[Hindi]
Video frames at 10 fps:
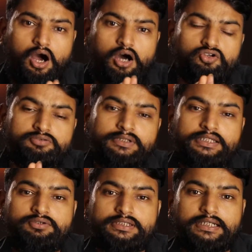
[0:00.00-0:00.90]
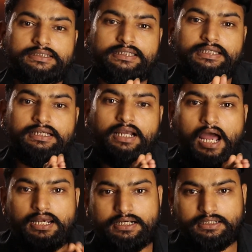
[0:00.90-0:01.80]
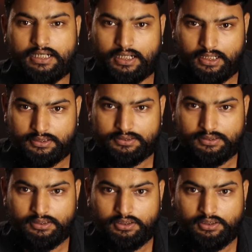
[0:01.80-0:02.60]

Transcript: और उसमें यूज़ करते हैं काले रंग का कांच